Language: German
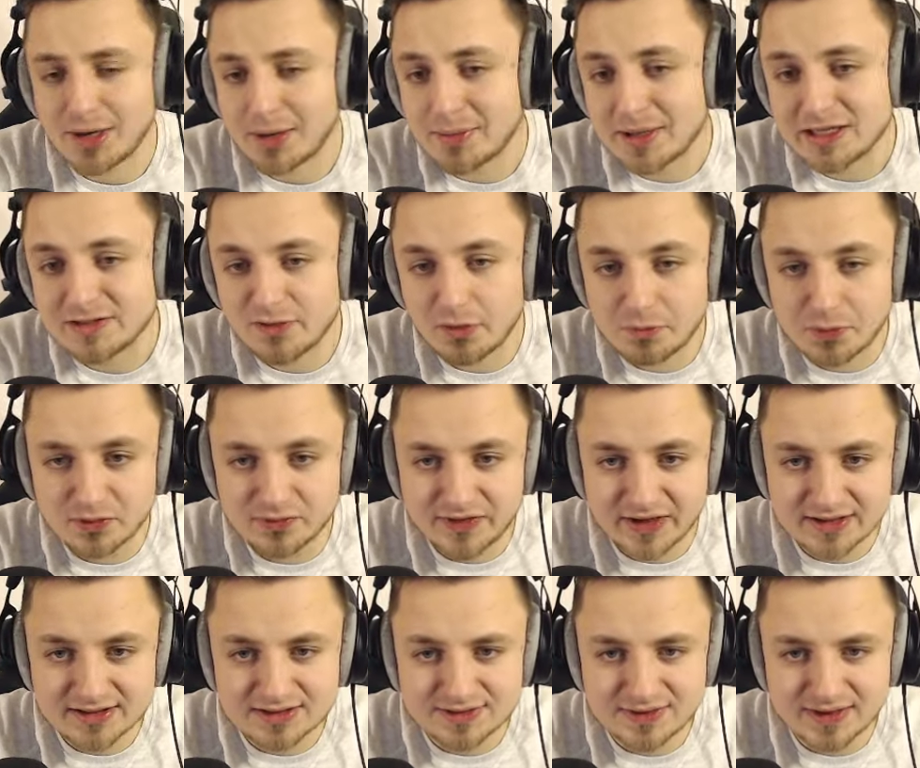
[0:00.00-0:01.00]
Aber
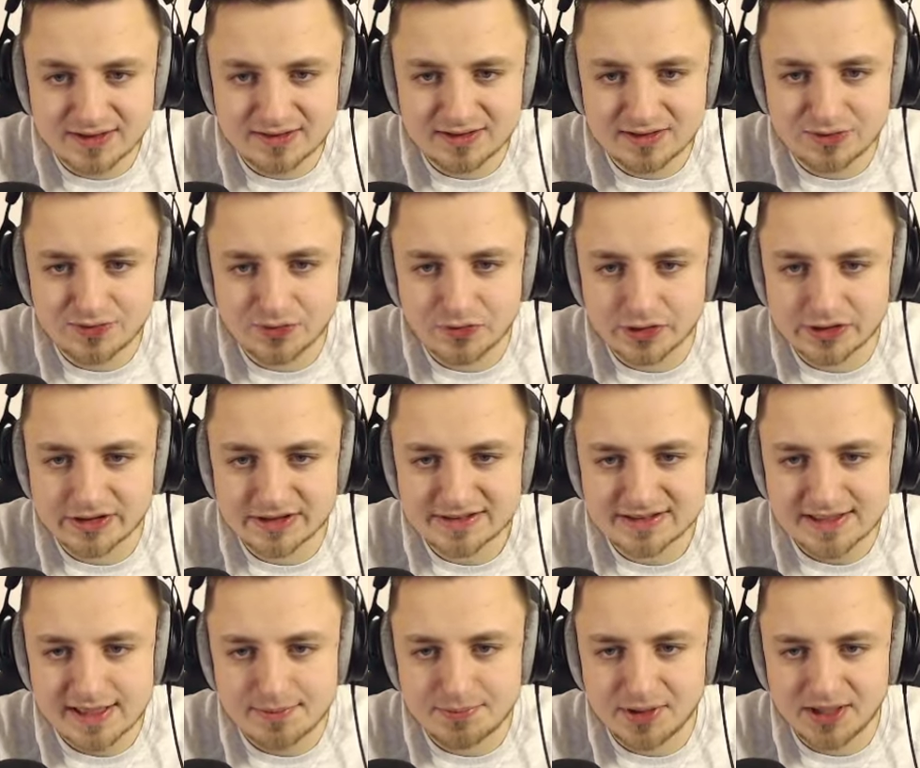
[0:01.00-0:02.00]
Liverpool-Fans werden sich freuen. Ich
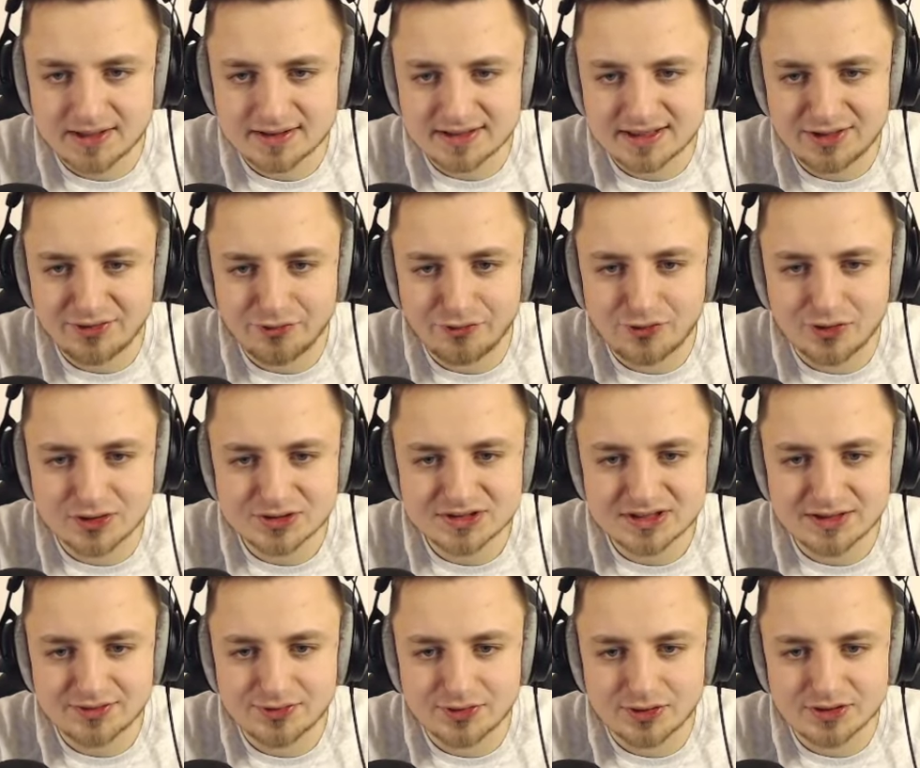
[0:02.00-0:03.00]
sehe Petri,
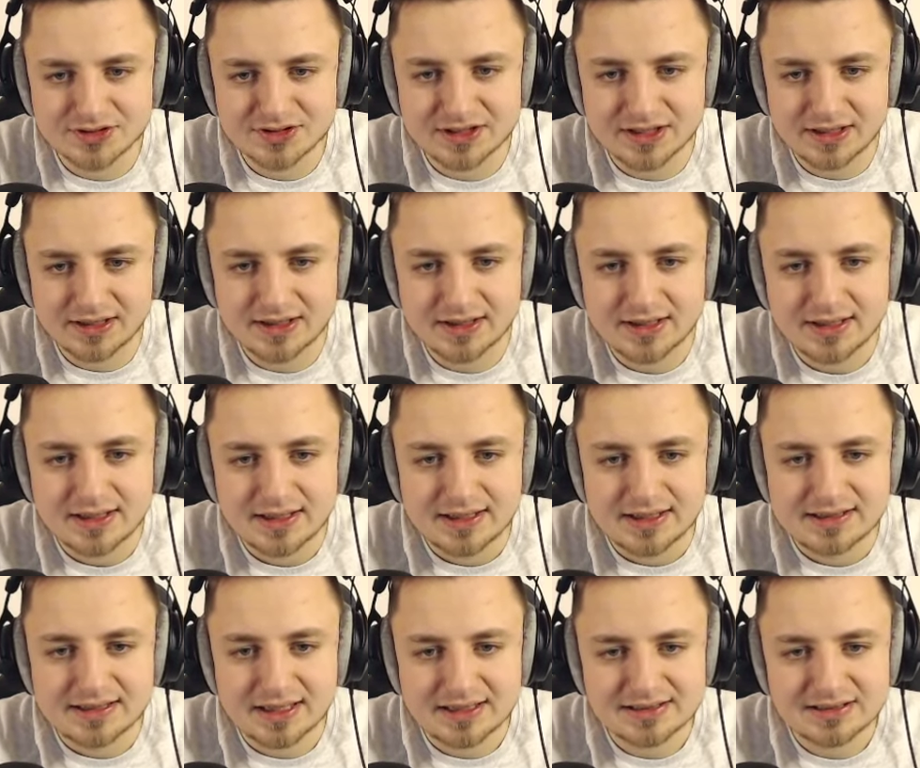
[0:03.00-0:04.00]
Forster, Forster,
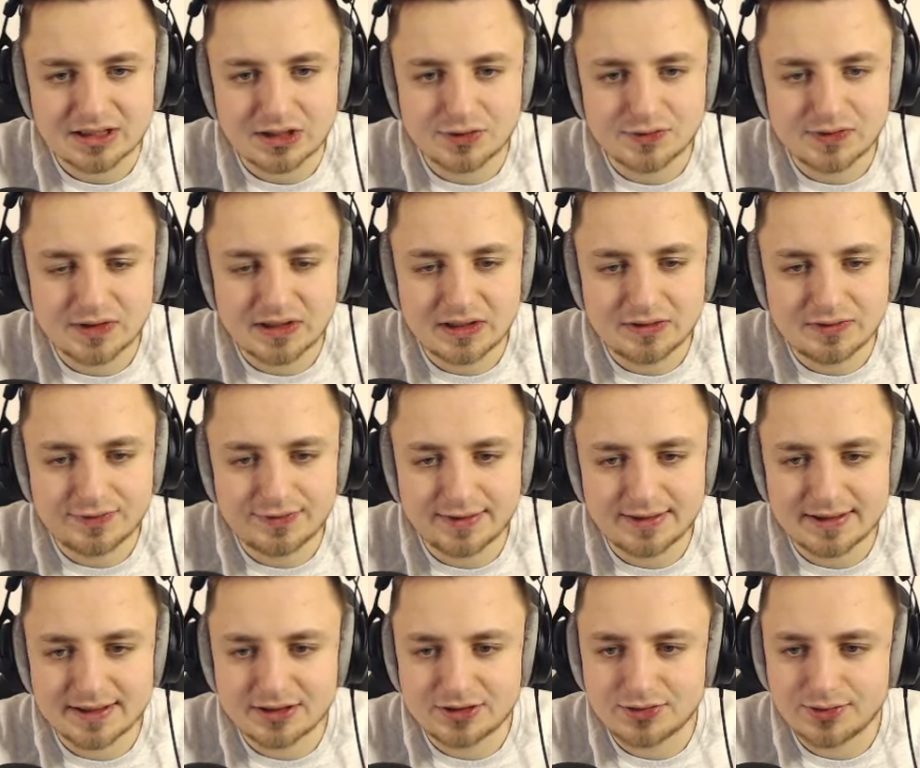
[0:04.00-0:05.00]
das auf jeden
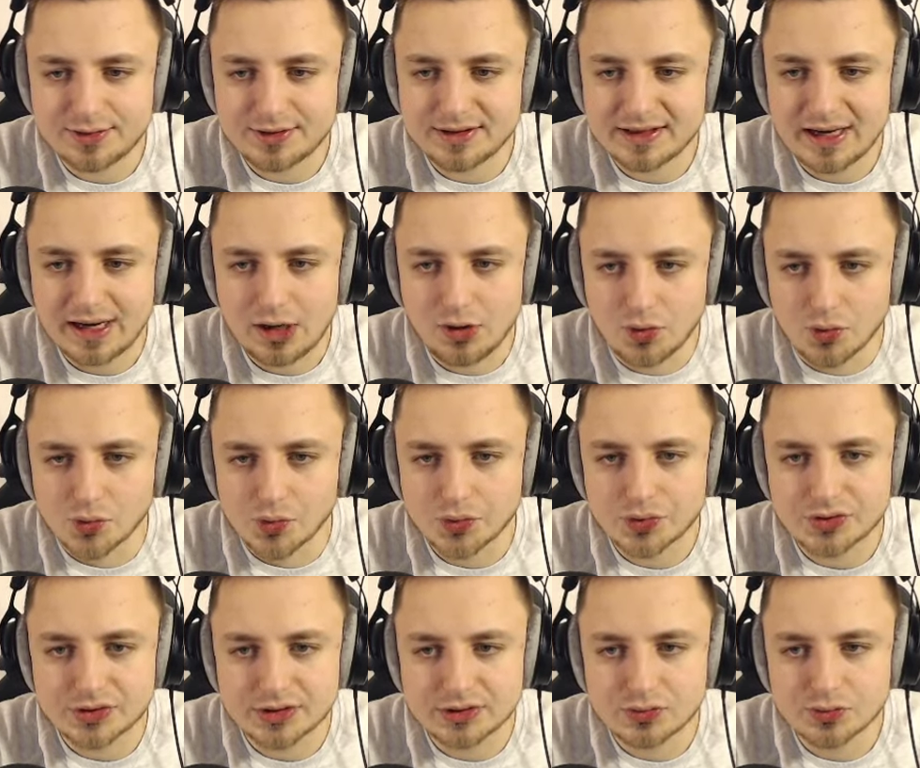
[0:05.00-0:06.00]
Fall natürlich
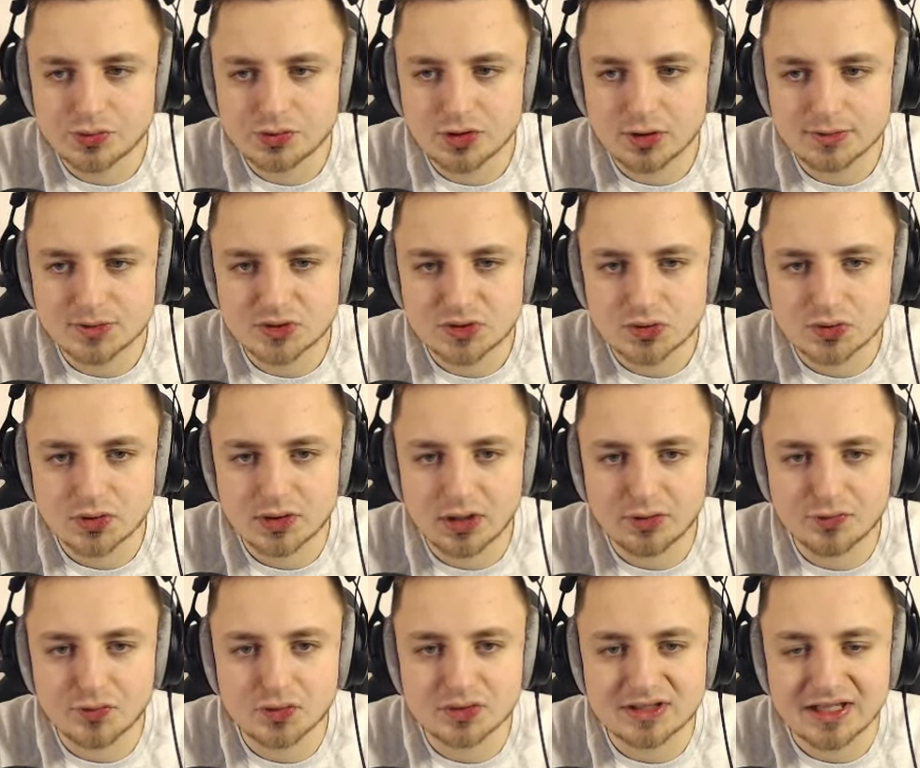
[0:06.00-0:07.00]
auch eine gute Option,
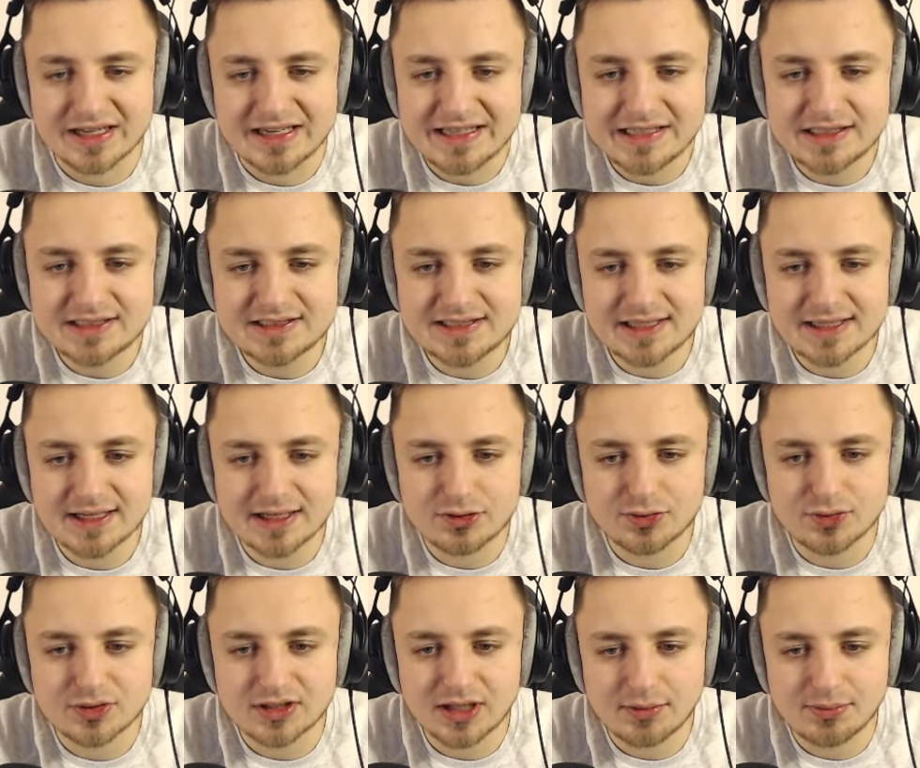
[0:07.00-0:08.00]
aufgrund der Links, die er
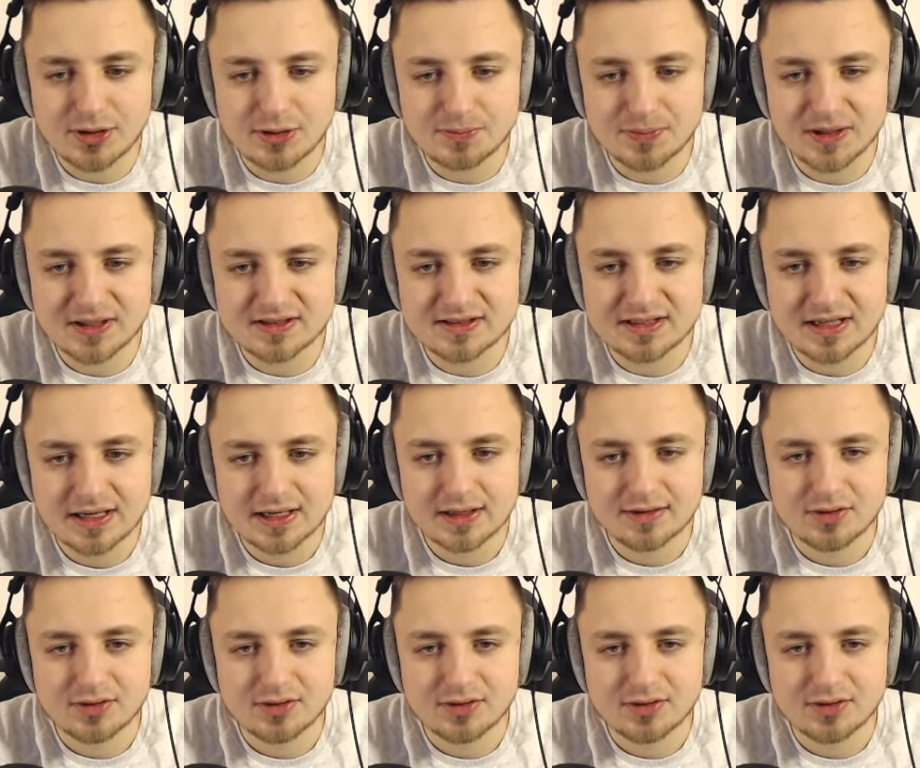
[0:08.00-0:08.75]
natürlich dann mitbringt.